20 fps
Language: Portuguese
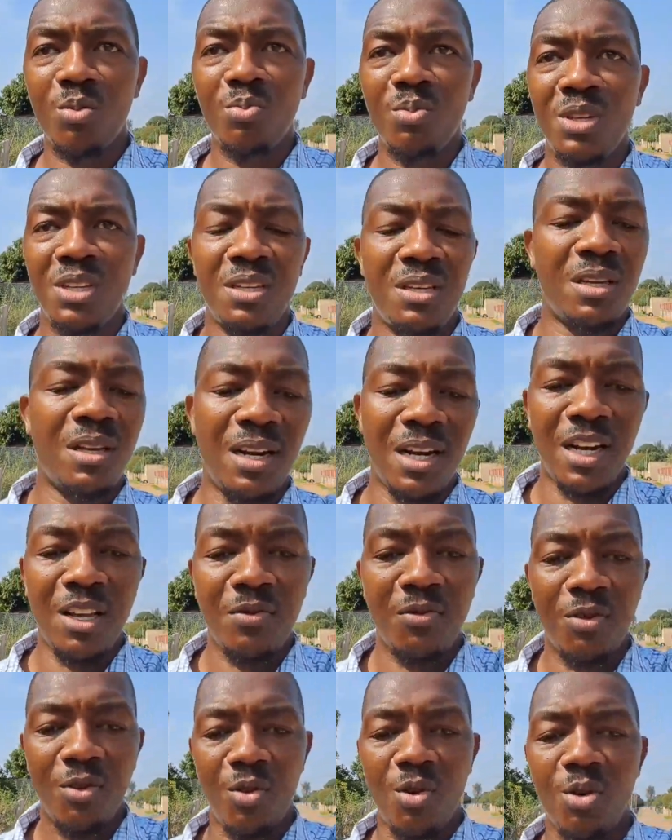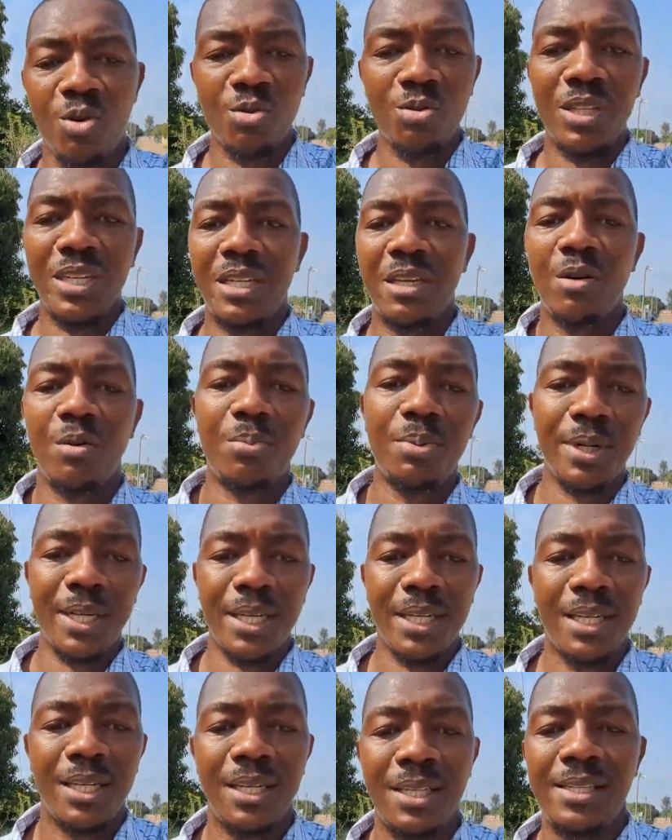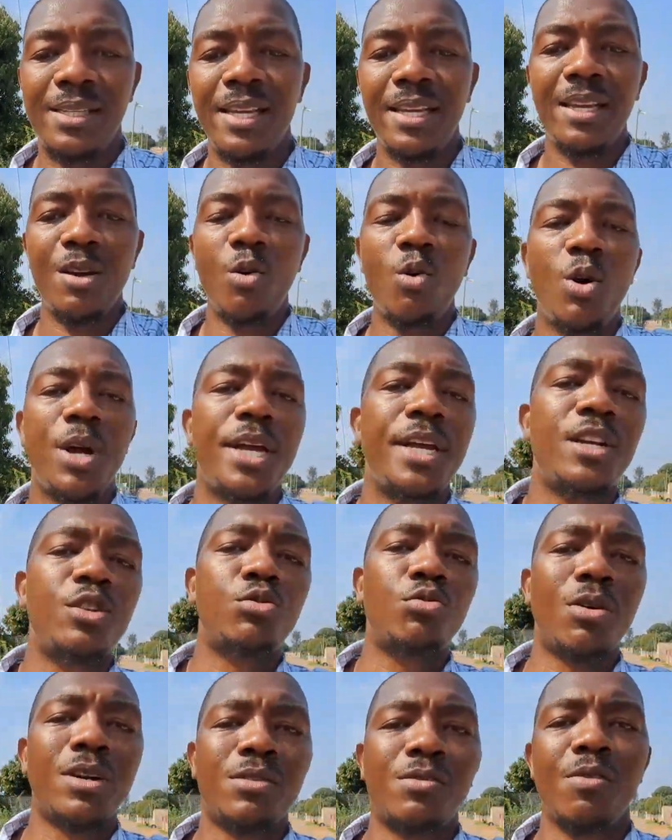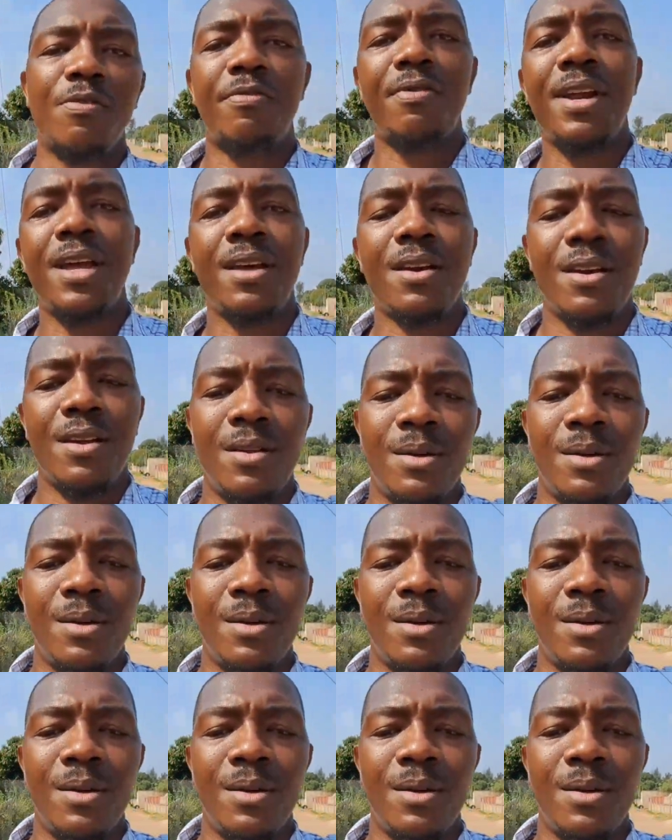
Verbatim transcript: me livro logo daquilo, porque sei que eu é que estou a sofrer.